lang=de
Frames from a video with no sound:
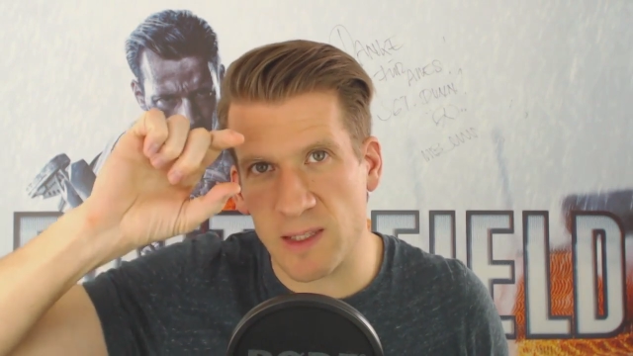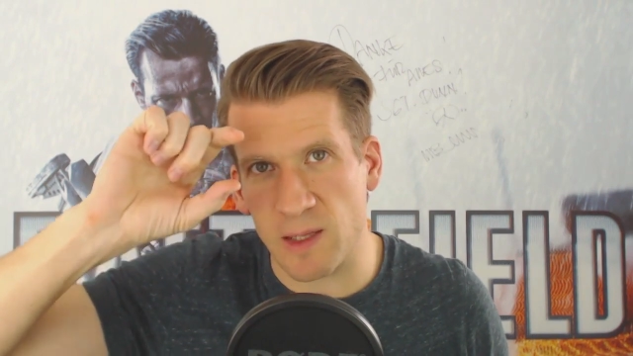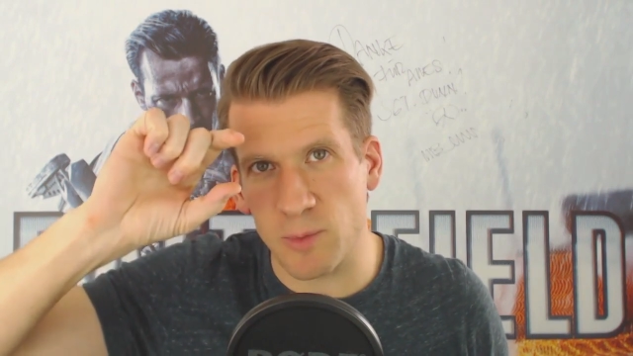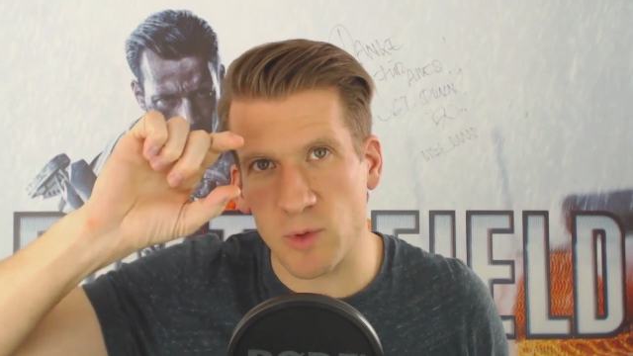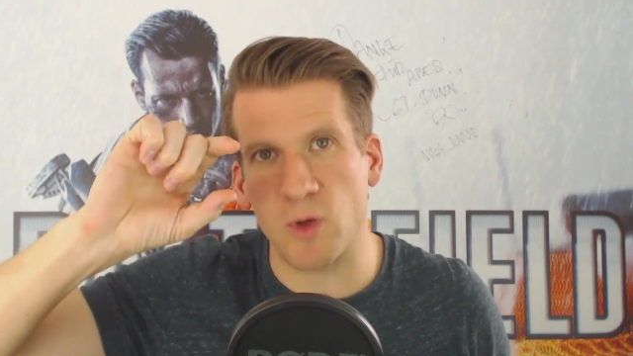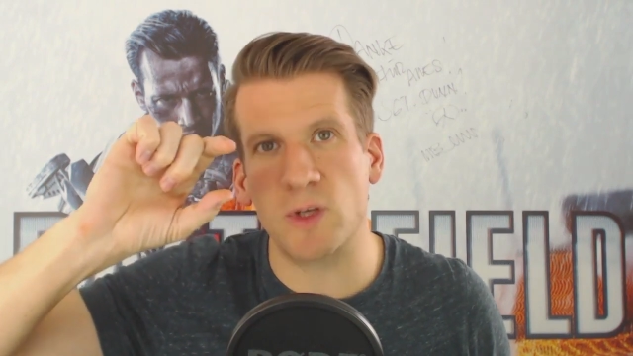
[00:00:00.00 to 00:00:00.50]
dann
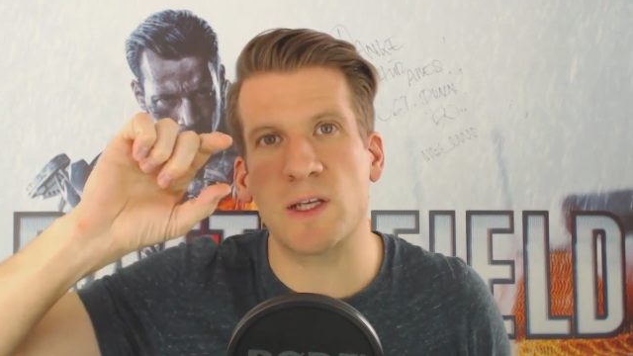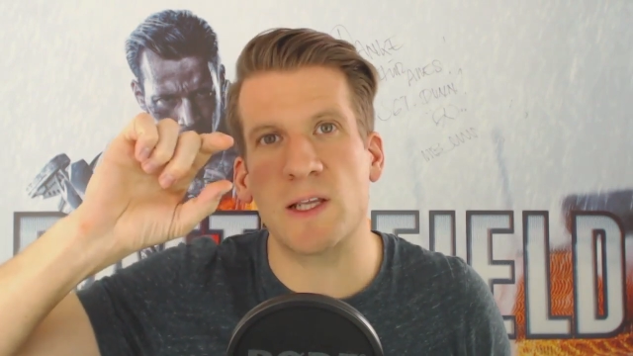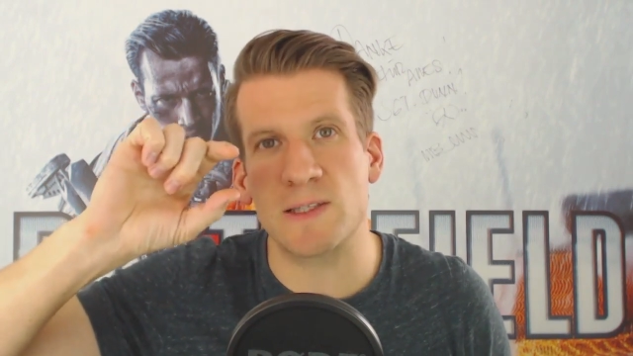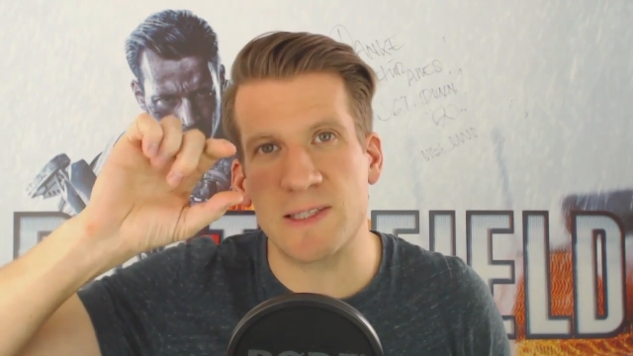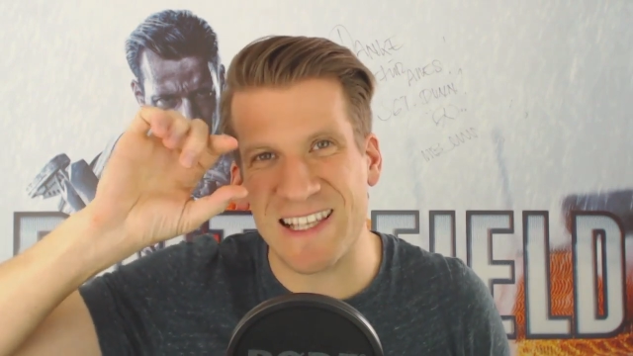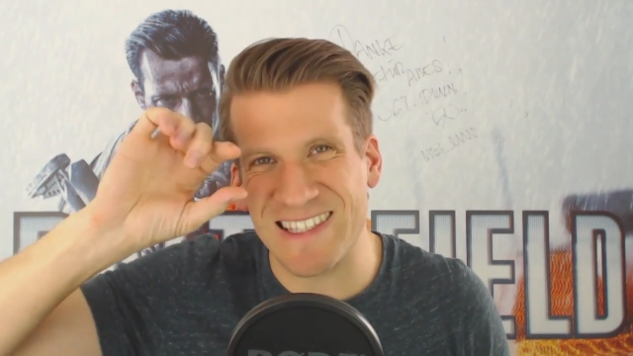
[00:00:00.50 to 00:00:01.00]
bedeutet wird,
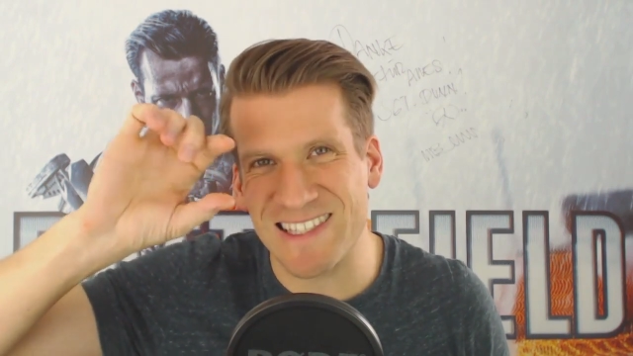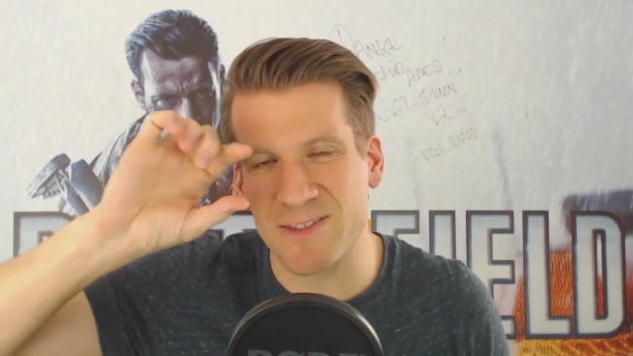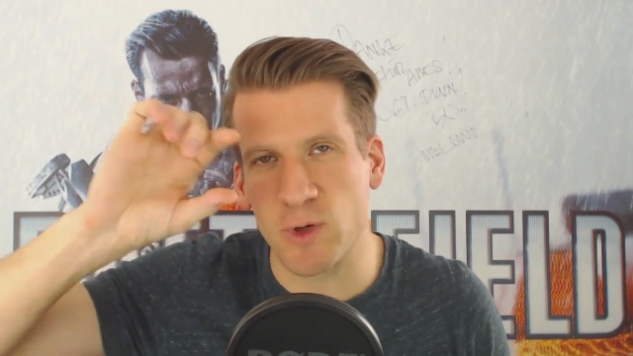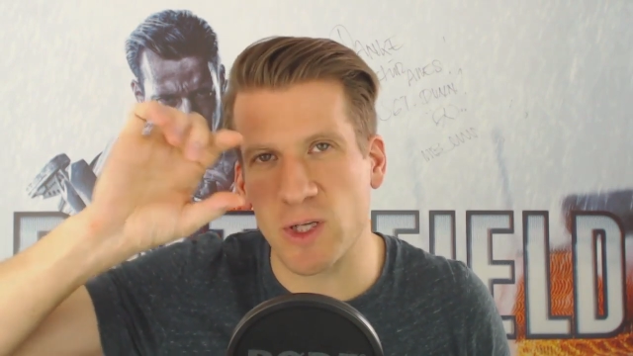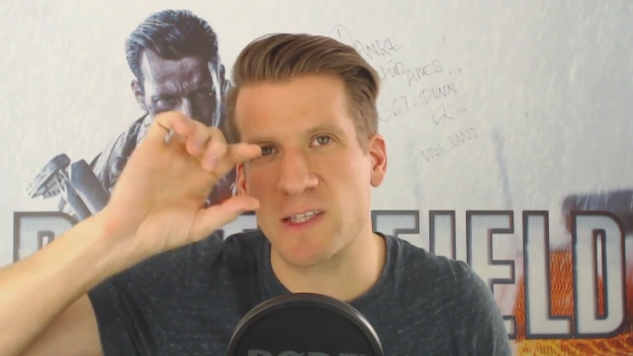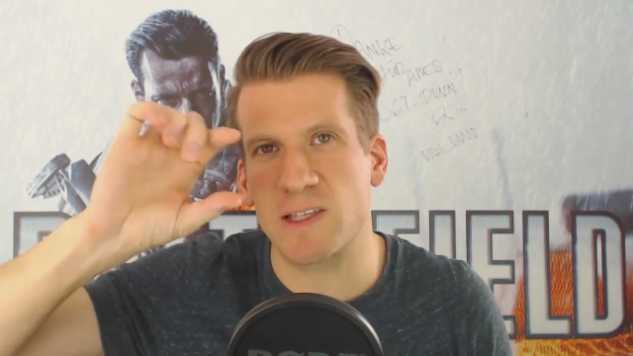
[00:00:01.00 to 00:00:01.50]
das, das ist
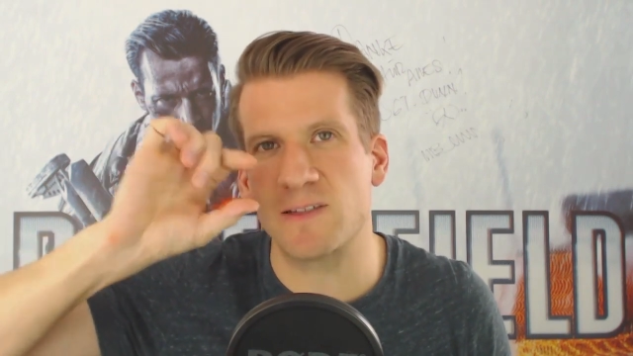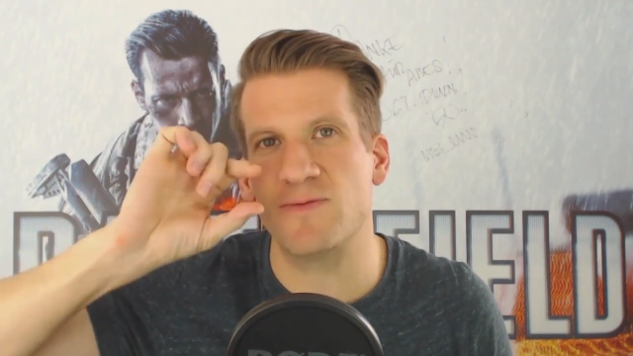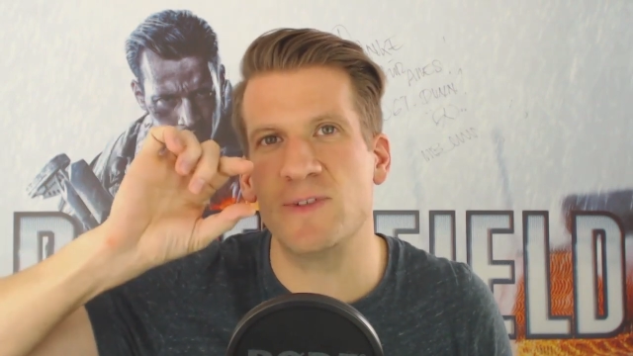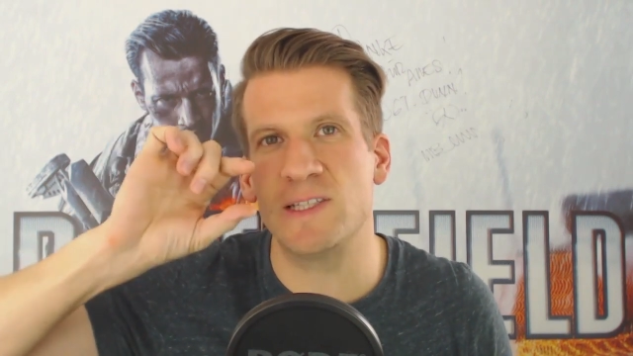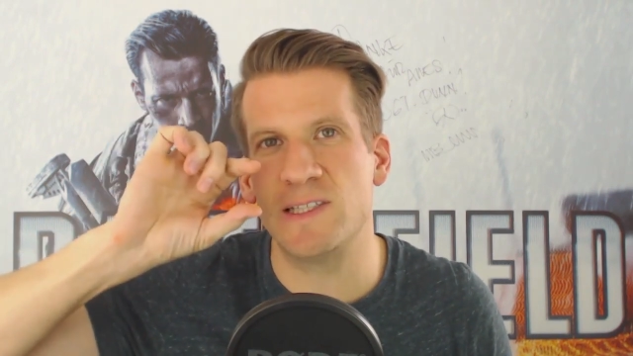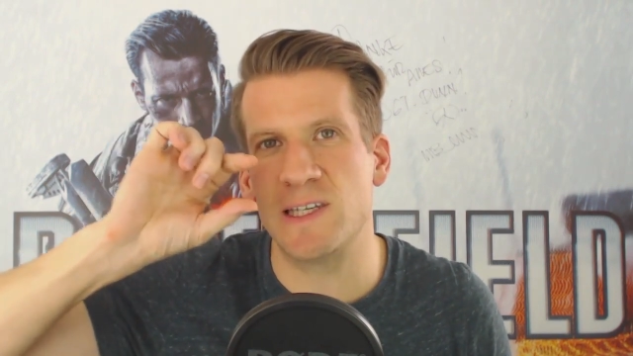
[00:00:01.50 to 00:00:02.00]
wirklich das
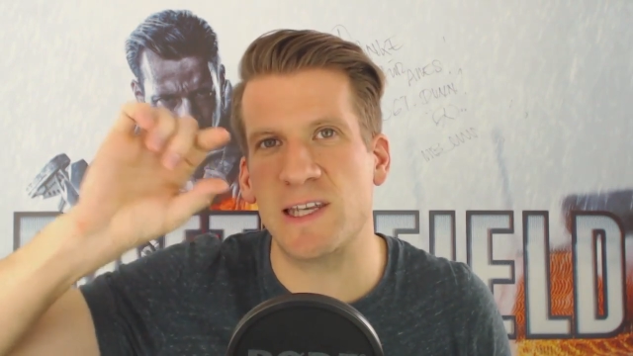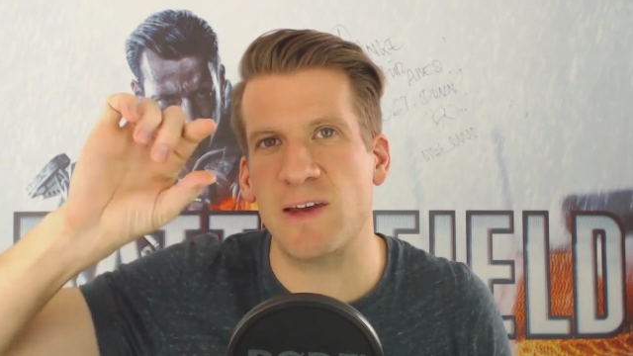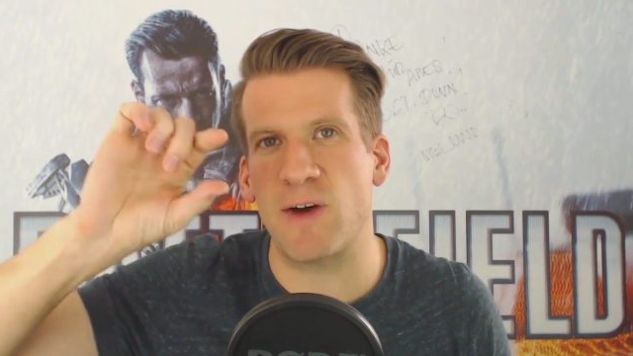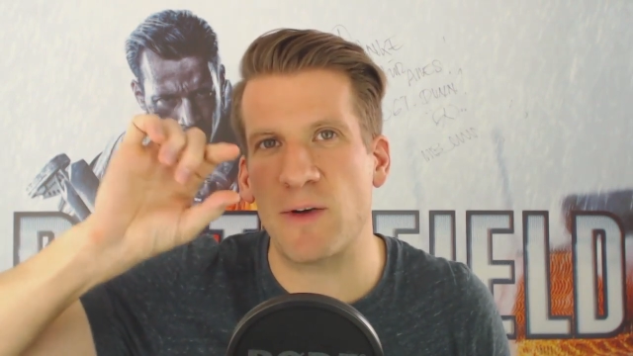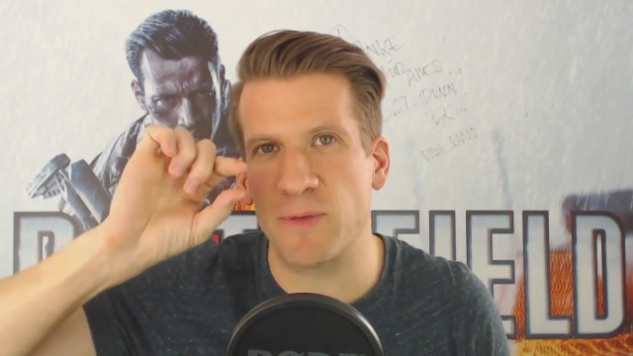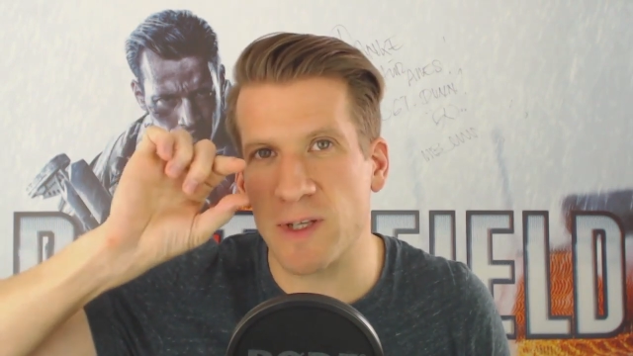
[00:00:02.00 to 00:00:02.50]
Visier der Waffe.